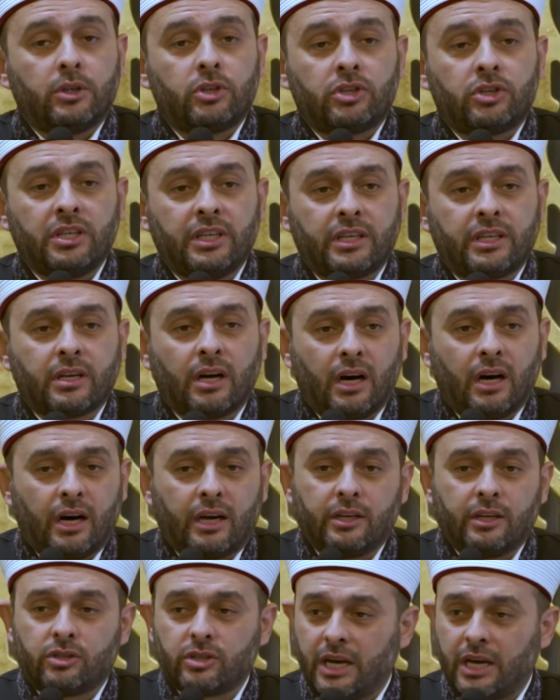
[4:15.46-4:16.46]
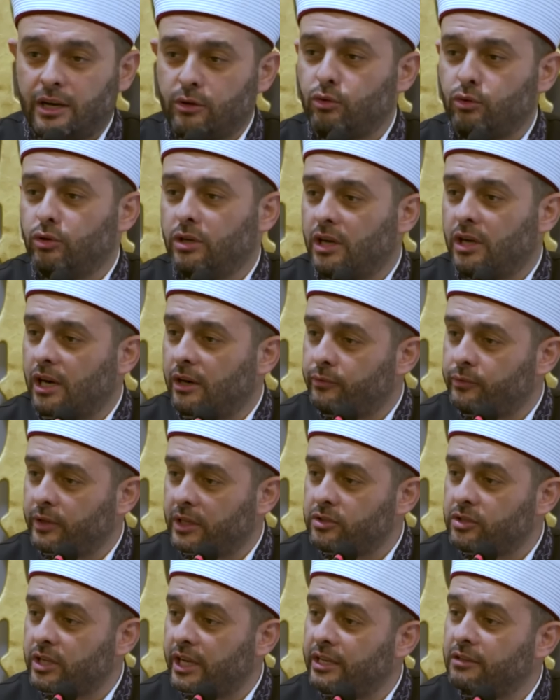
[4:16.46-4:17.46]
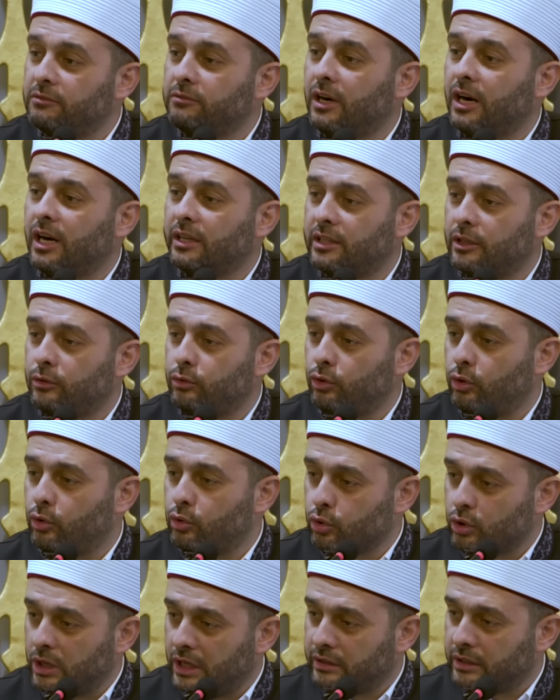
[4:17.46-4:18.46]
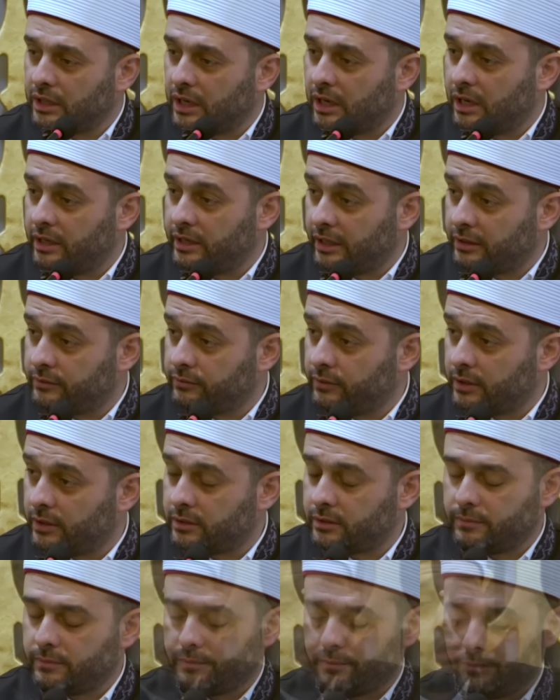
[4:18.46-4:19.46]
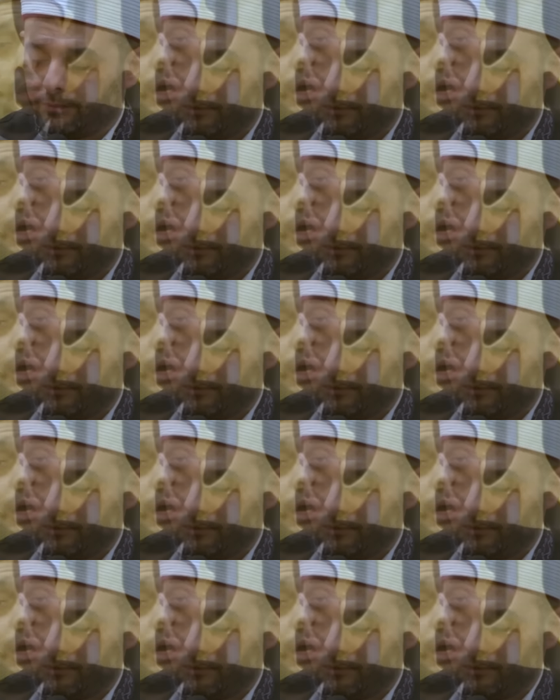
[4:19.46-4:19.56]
şirk hariç her günahı affedeceğini vaat ediyor. Kur'an'da ayet var.